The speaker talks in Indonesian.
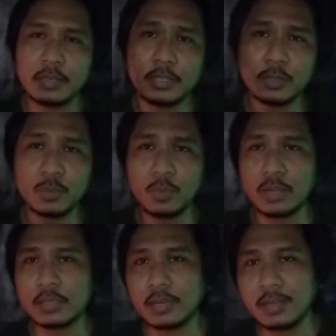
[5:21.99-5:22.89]
itu
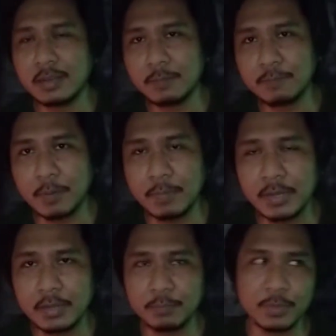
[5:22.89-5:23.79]
adalah
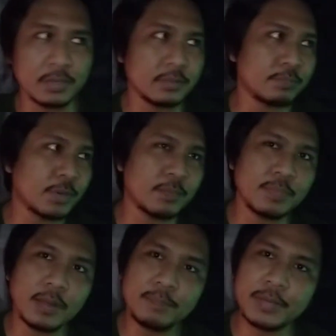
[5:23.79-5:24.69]
bapak bukan bukan
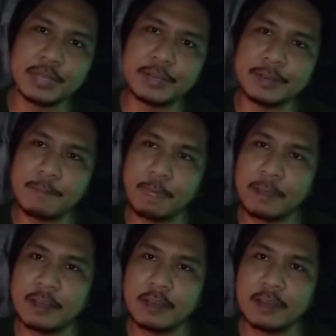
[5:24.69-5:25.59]
bapak ya
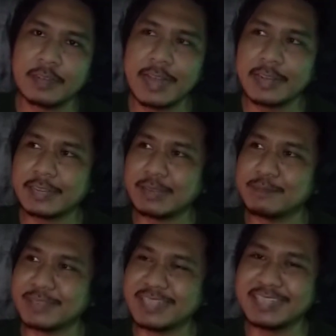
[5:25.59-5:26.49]
kakek
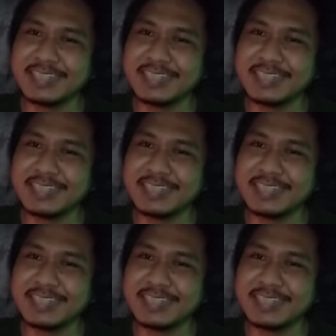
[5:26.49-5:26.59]
mungkin